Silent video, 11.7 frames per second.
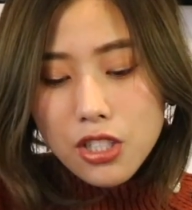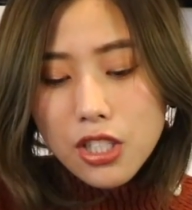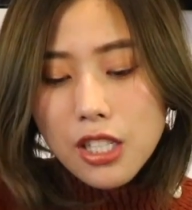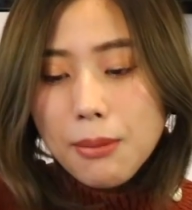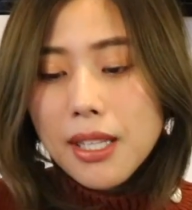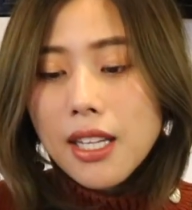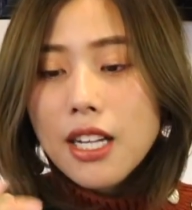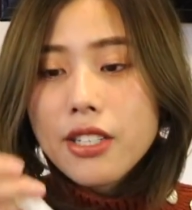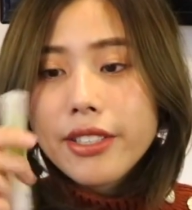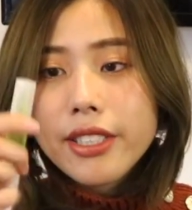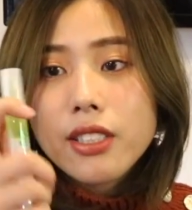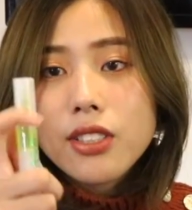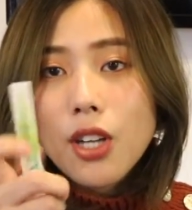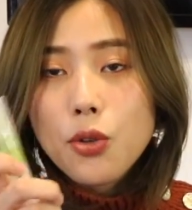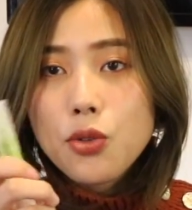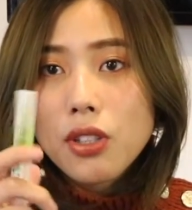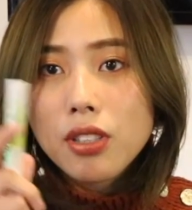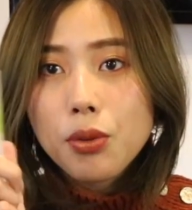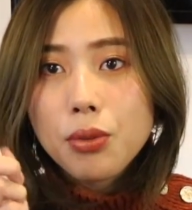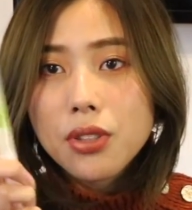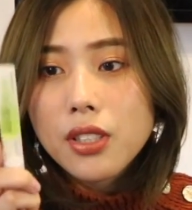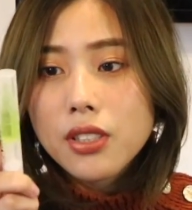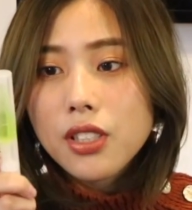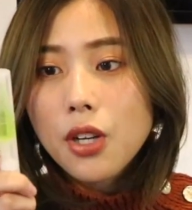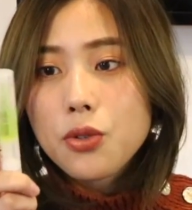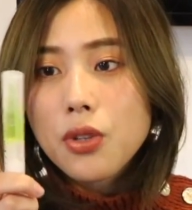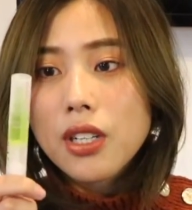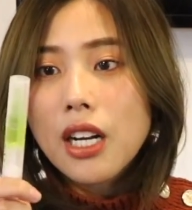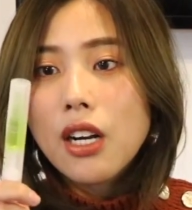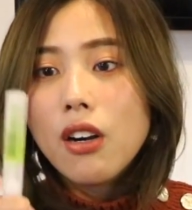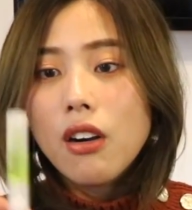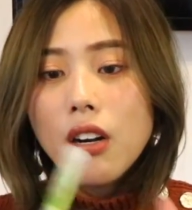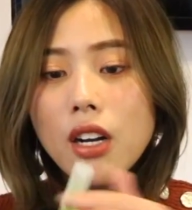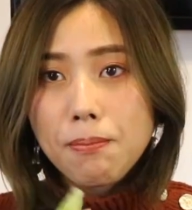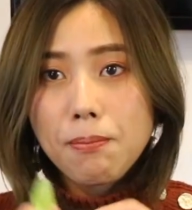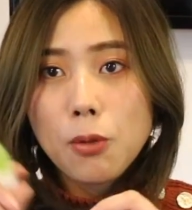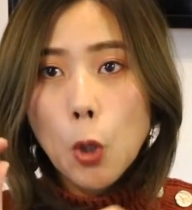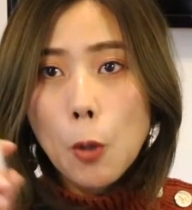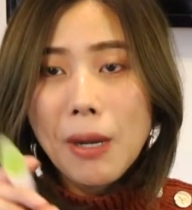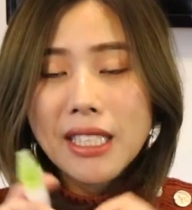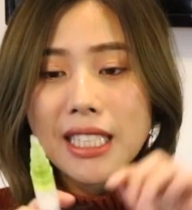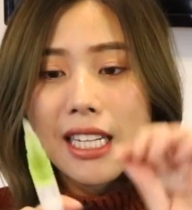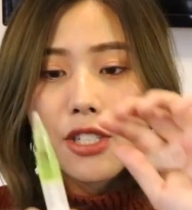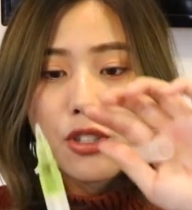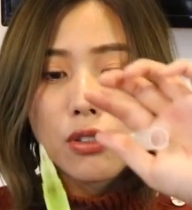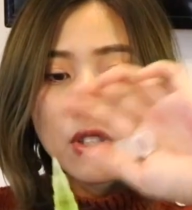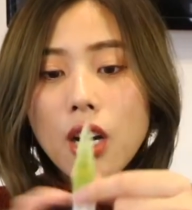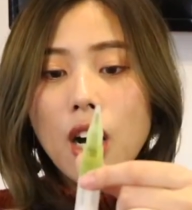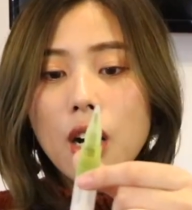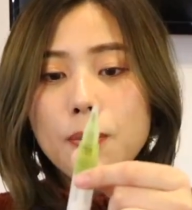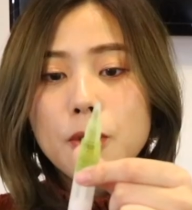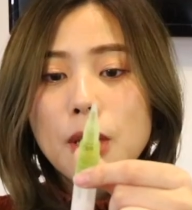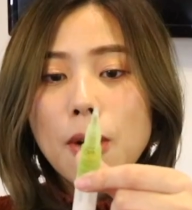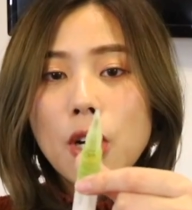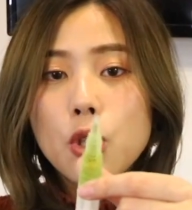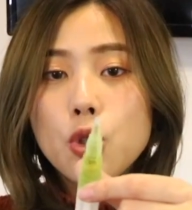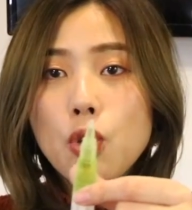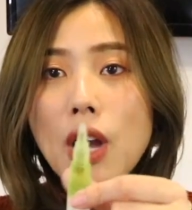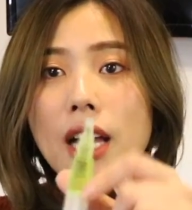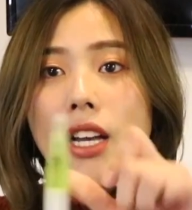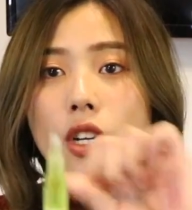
这里面呢，它是一个胶状的，绿色的胶状。然后头拔下来之后呢，啊，直接往上转，